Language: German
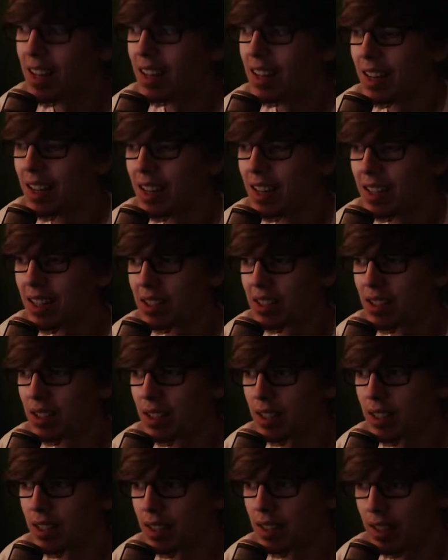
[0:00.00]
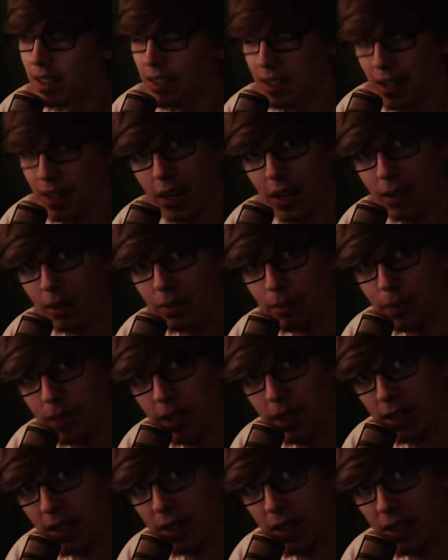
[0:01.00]
ich, ja, bin
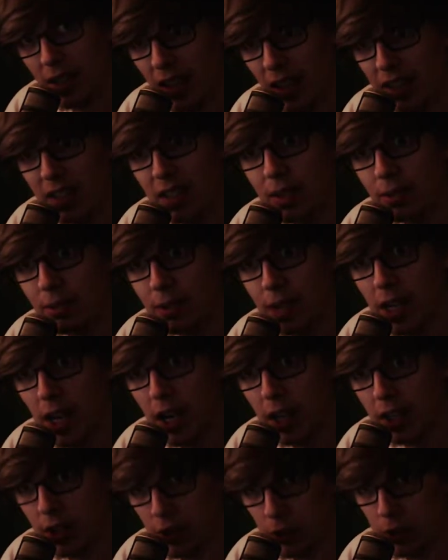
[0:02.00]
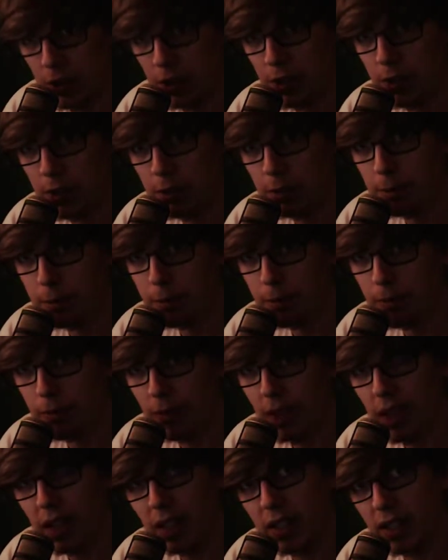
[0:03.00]
jetzt langsam wieder gesund.
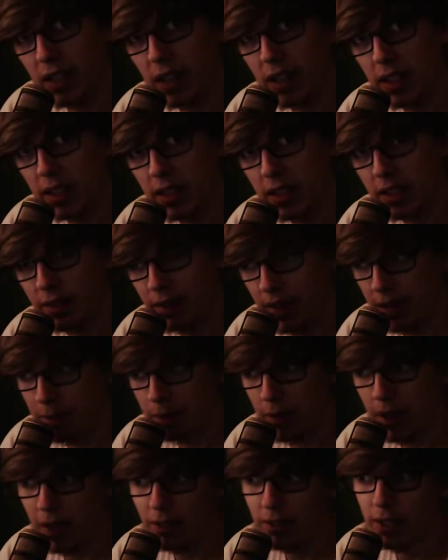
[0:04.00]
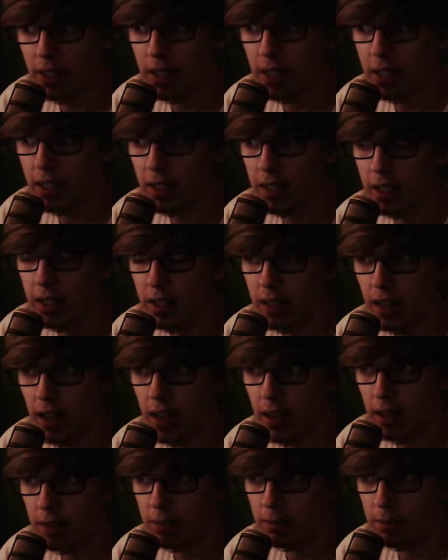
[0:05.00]
Das heißt, es werden bald wieder
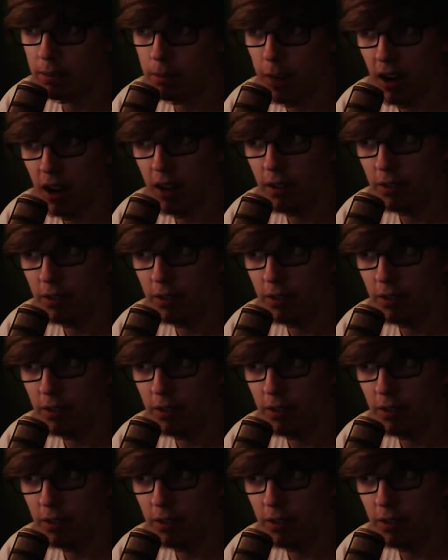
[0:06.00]
ein paar